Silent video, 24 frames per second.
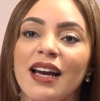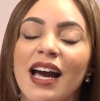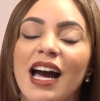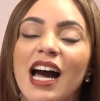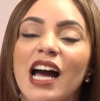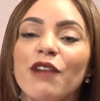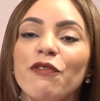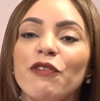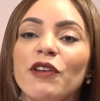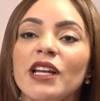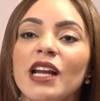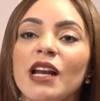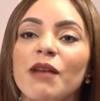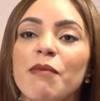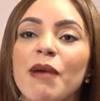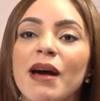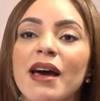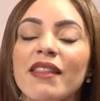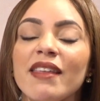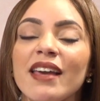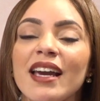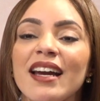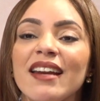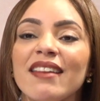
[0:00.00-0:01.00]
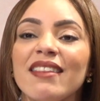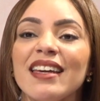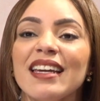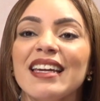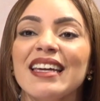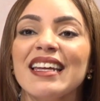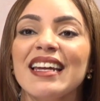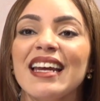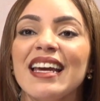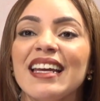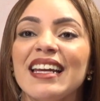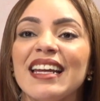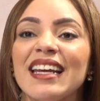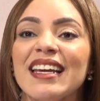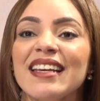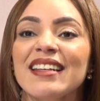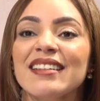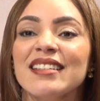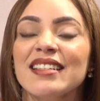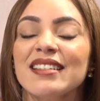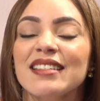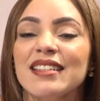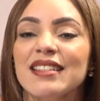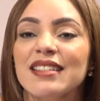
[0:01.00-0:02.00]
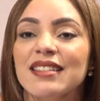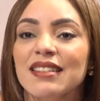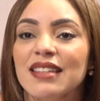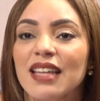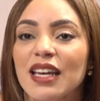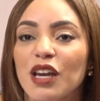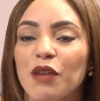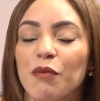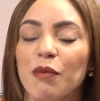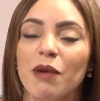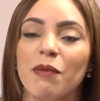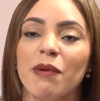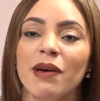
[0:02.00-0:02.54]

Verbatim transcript: al final va a dejar de creer en ese sistema,